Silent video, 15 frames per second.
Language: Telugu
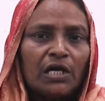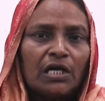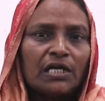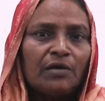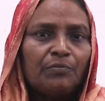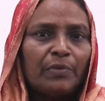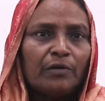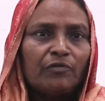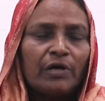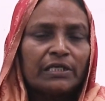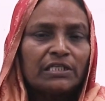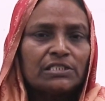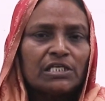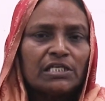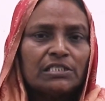బాగా
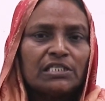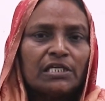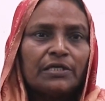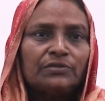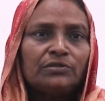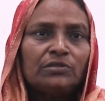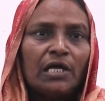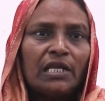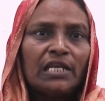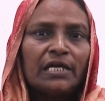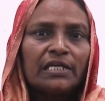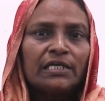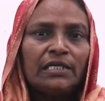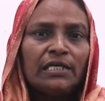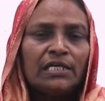వర్క్ చేశారు
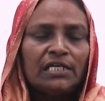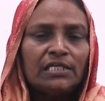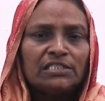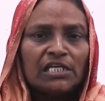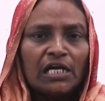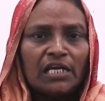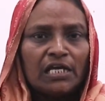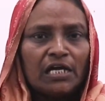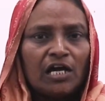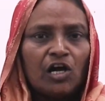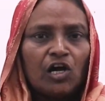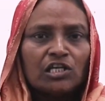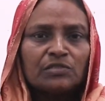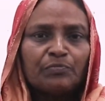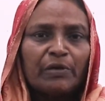అలాగే చాలా
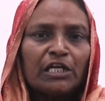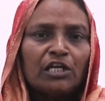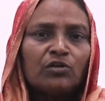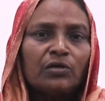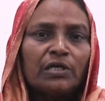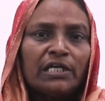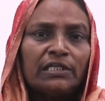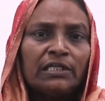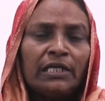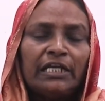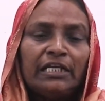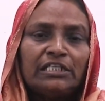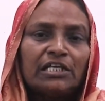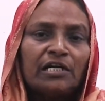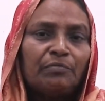హాస్పిటల్ కూడా
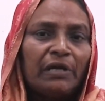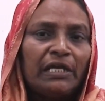నీట్గా